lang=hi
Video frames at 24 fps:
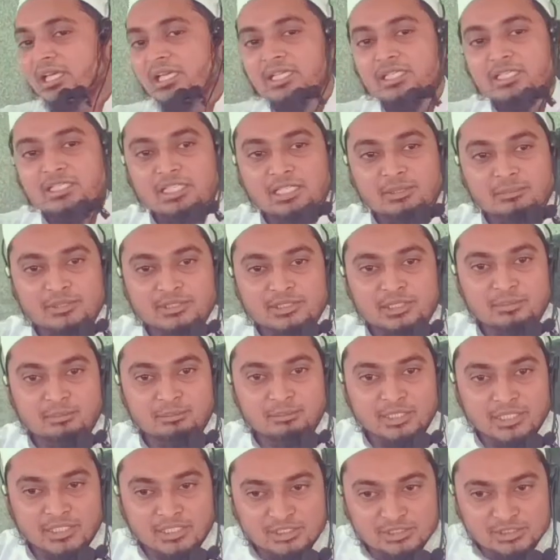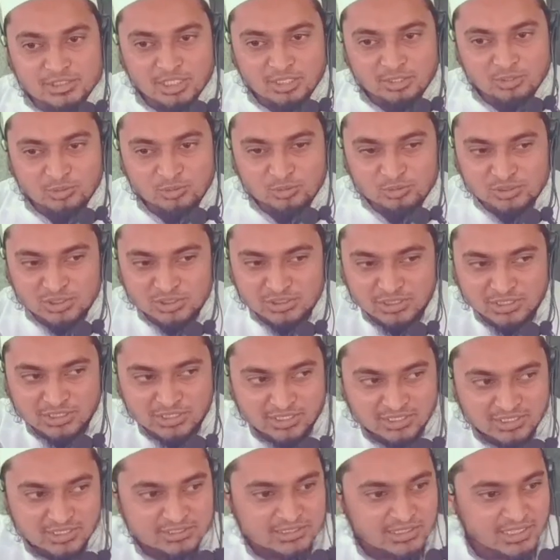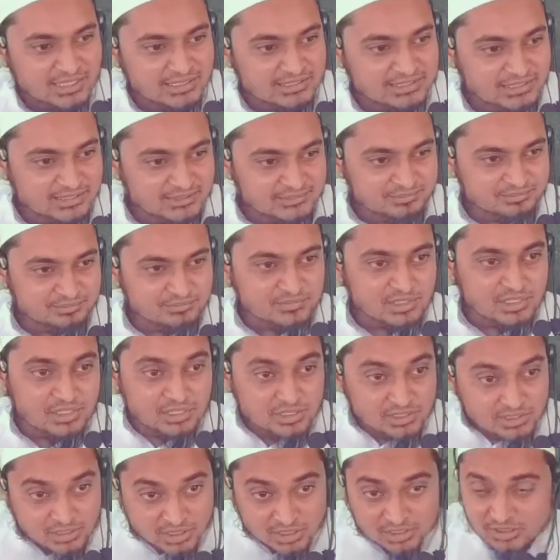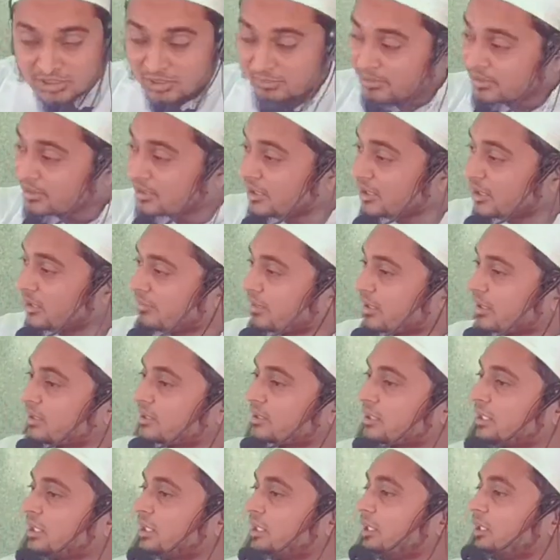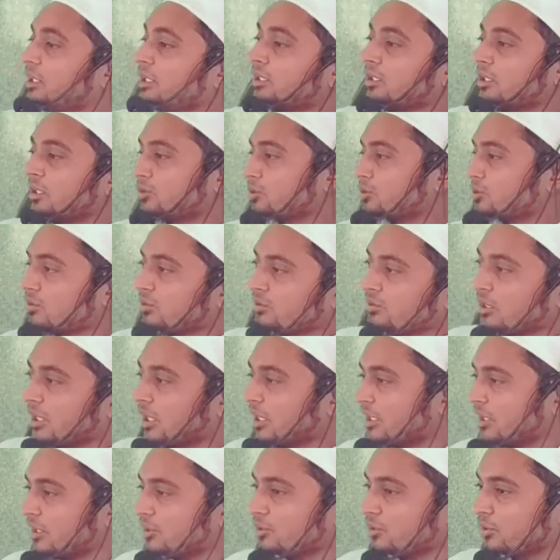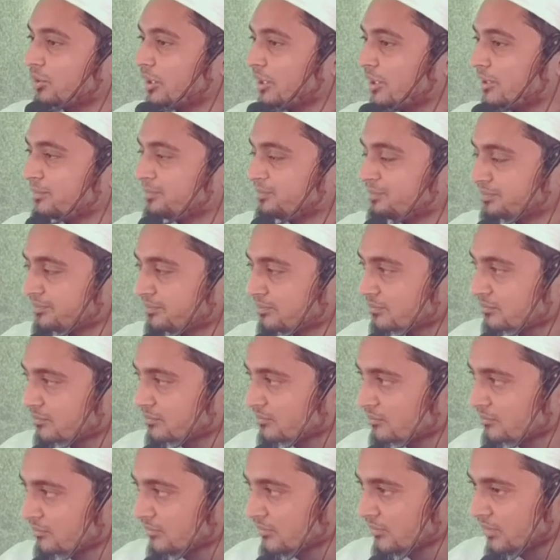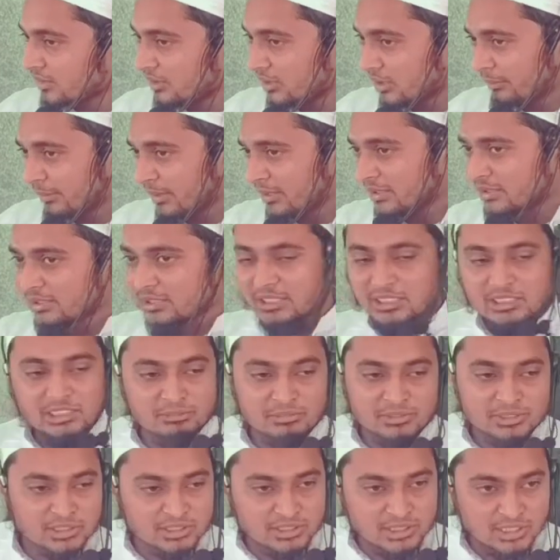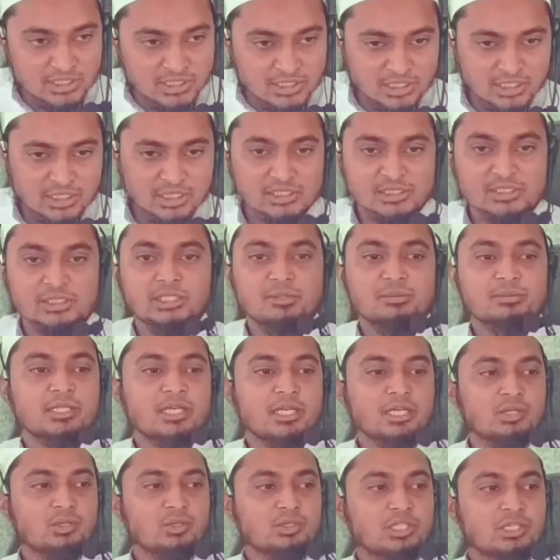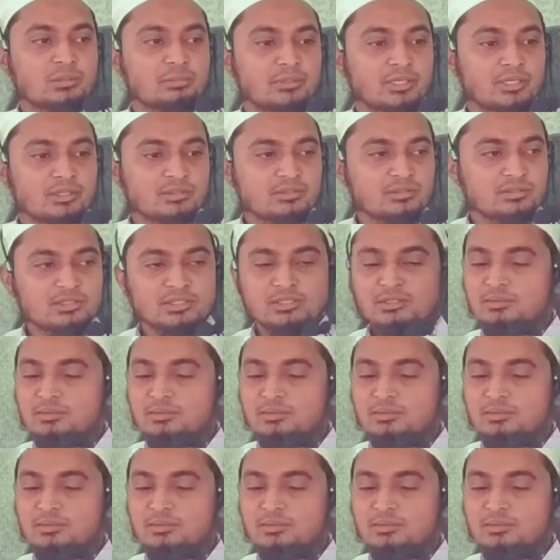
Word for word: कि इनके मज़हब में इंसानों को सजा करना जायज़ है ये समझने की वजह से रसूलुल्लाह ने जो है नमाज जनाजा में सजा नहीं लगा सिर्फ खड़े होकर पढ़ो